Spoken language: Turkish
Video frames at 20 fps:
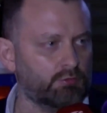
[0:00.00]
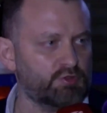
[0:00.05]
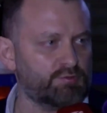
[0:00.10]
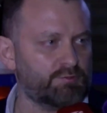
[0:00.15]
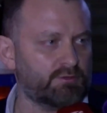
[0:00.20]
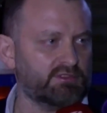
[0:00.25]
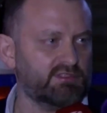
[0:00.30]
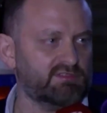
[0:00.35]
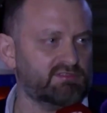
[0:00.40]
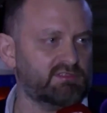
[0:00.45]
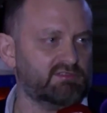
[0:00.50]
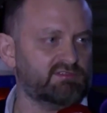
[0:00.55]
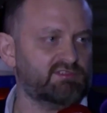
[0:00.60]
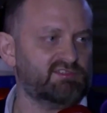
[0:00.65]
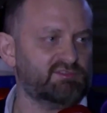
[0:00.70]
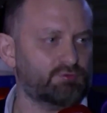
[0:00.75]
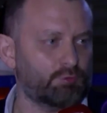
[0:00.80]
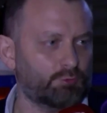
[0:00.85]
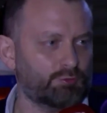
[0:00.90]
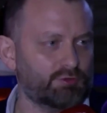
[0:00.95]
Konuşmadıysa da
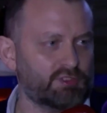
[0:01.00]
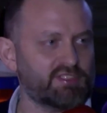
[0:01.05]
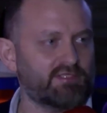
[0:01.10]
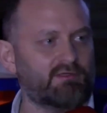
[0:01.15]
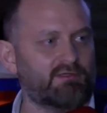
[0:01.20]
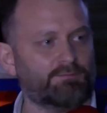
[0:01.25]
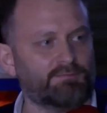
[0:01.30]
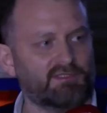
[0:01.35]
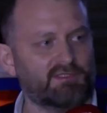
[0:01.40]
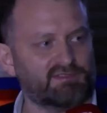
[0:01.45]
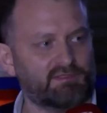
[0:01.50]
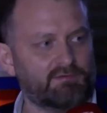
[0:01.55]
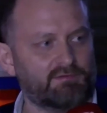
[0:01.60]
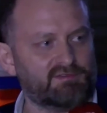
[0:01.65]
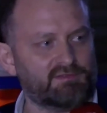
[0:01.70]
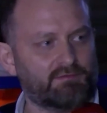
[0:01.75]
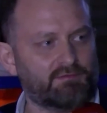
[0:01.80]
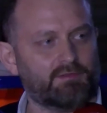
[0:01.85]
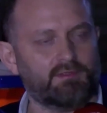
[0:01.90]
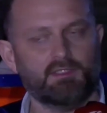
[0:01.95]
siz sorunca cevaplarsanız.